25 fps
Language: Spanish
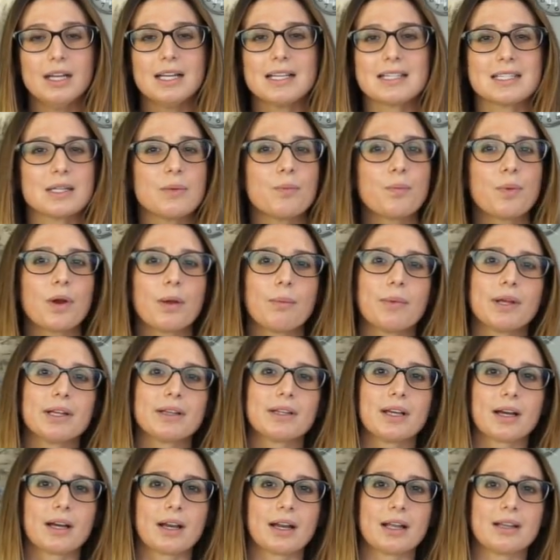
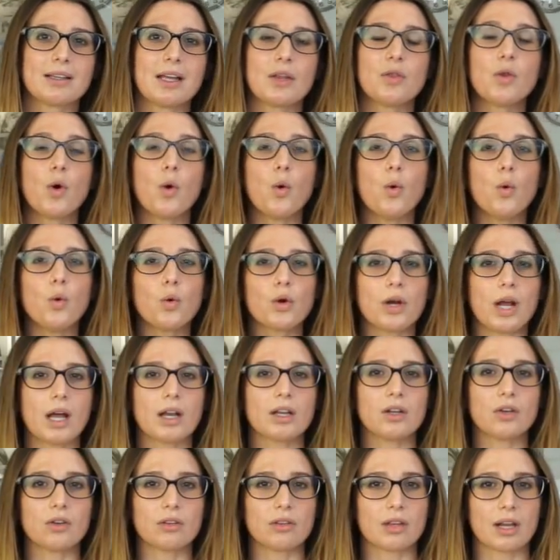simplemente acreditando un
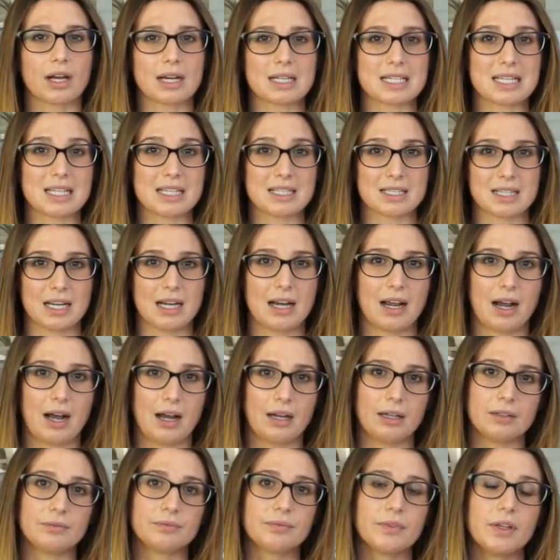año de residencia legal.